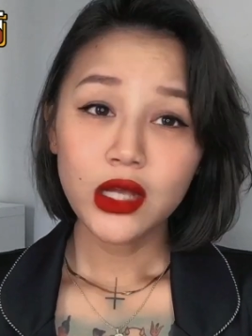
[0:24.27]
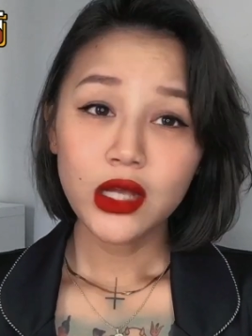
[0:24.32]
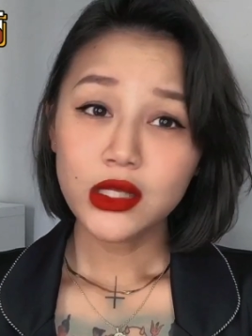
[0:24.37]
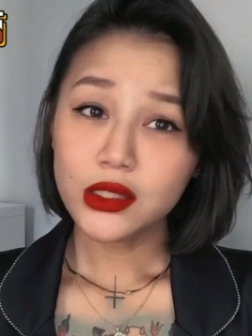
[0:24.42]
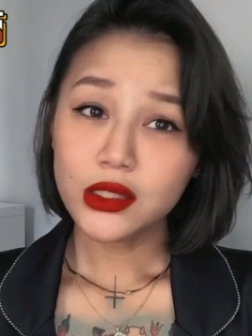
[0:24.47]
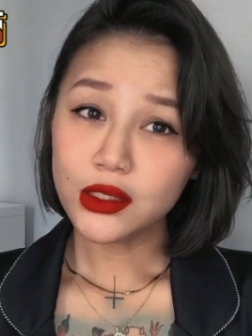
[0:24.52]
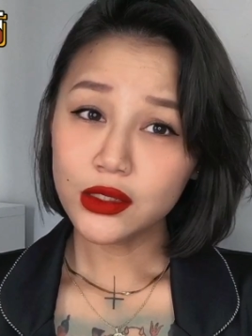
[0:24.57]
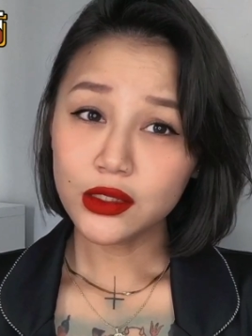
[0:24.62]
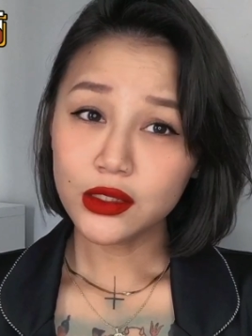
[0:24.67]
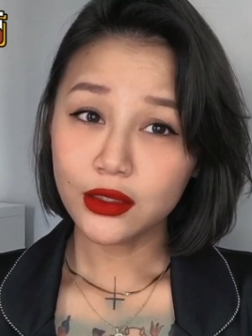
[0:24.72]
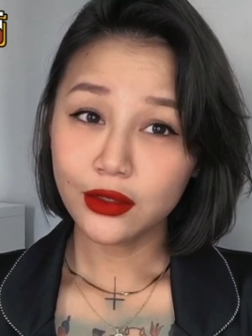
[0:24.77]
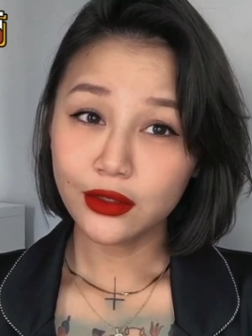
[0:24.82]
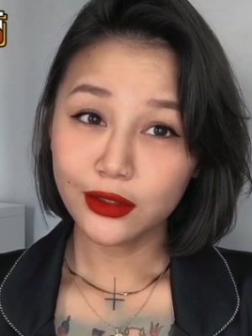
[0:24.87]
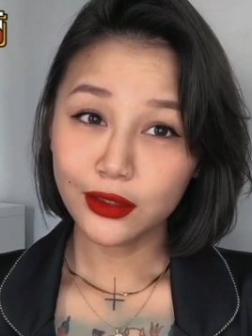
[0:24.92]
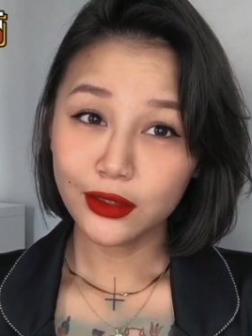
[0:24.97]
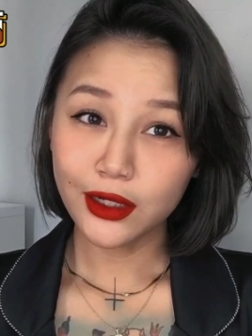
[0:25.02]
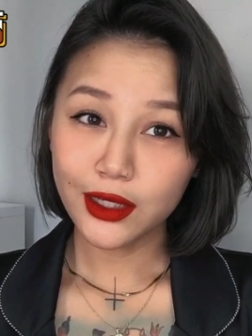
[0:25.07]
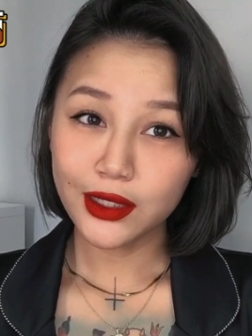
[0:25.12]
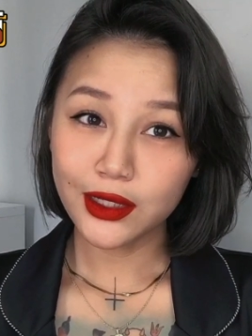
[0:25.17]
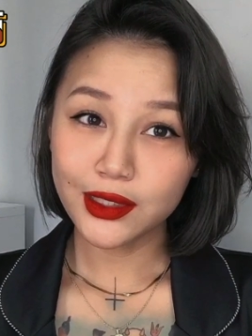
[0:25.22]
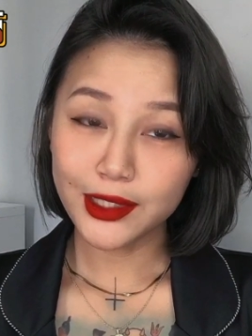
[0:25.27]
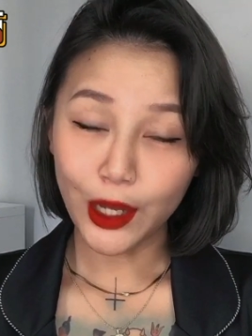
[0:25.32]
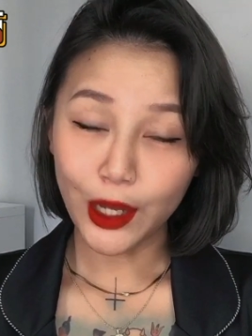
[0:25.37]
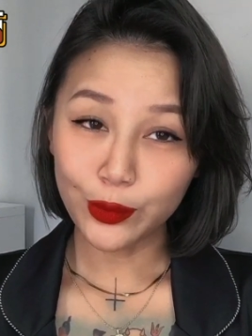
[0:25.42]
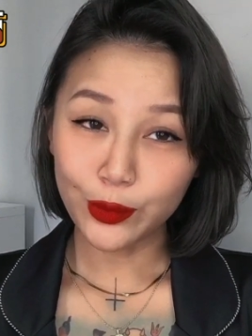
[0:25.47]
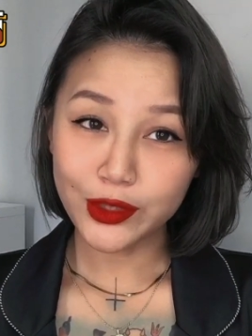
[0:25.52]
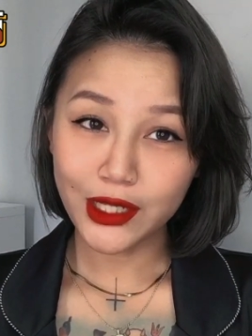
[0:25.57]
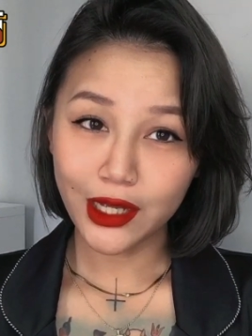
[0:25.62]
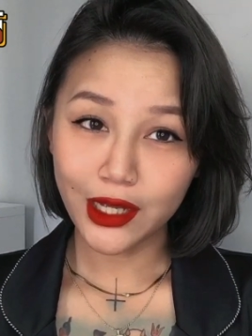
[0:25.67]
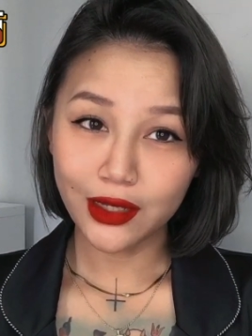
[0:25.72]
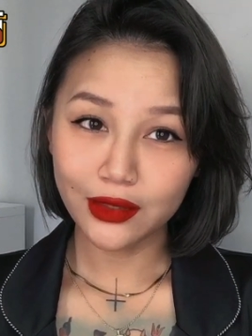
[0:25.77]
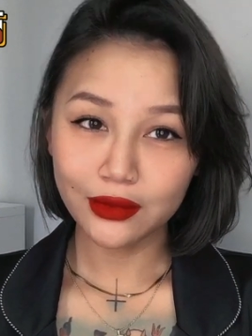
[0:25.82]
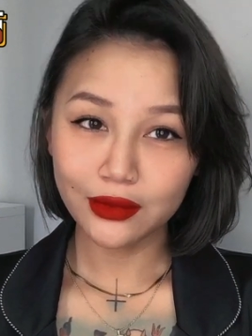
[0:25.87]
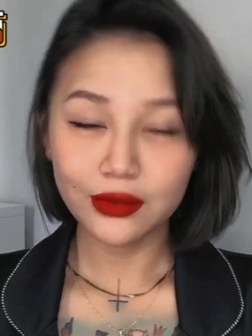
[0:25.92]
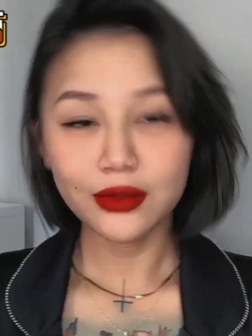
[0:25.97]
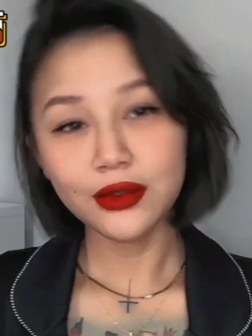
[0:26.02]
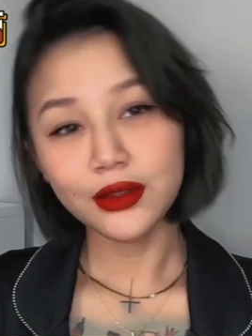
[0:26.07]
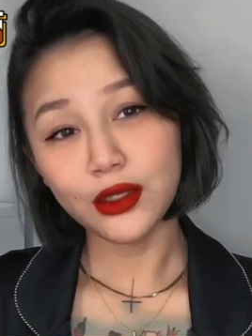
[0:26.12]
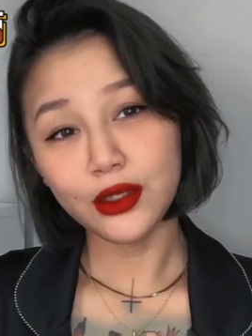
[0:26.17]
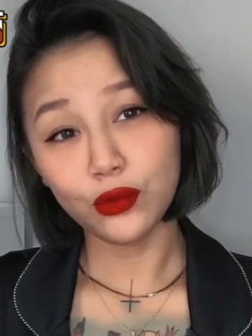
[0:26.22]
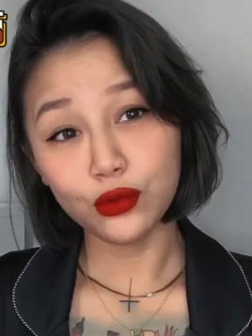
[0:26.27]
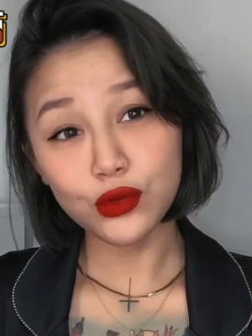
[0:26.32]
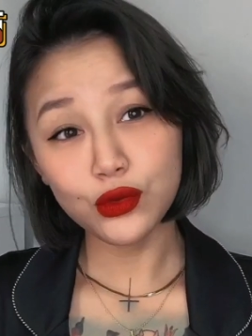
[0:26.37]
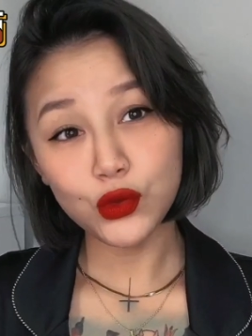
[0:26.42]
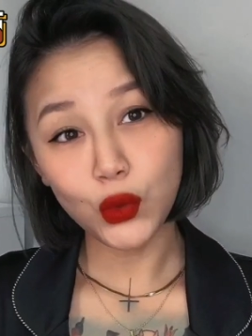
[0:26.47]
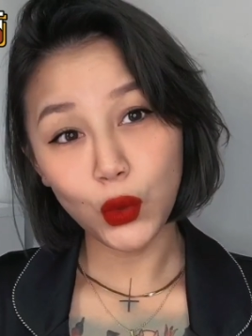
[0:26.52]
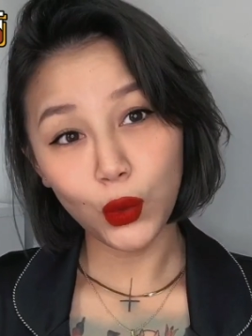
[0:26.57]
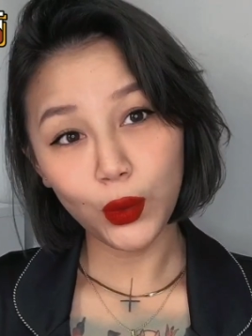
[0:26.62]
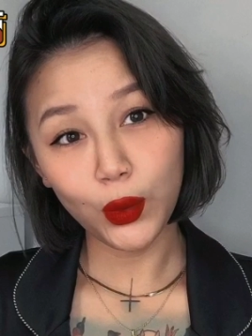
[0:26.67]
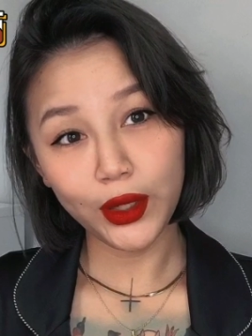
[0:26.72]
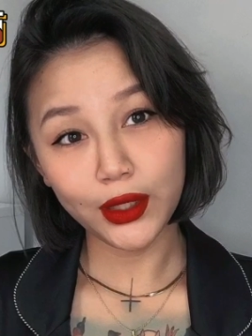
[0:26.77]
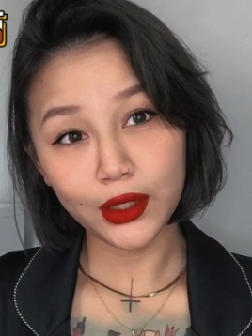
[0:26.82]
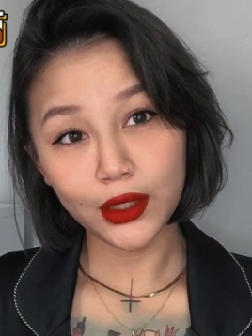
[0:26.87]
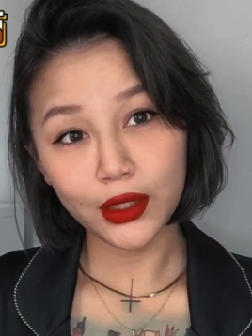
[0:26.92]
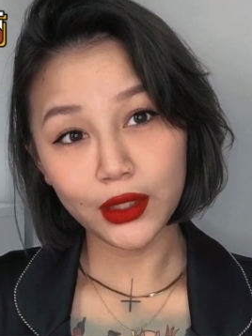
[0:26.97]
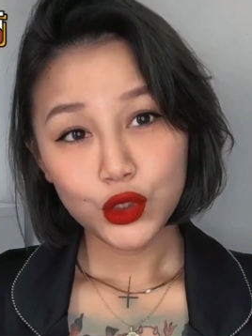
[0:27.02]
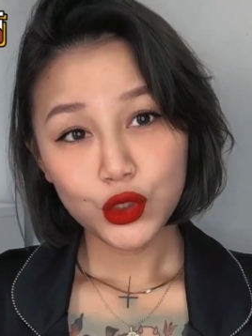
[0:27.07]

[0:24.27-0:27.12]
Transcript: 自己的能力强不强也无所谓。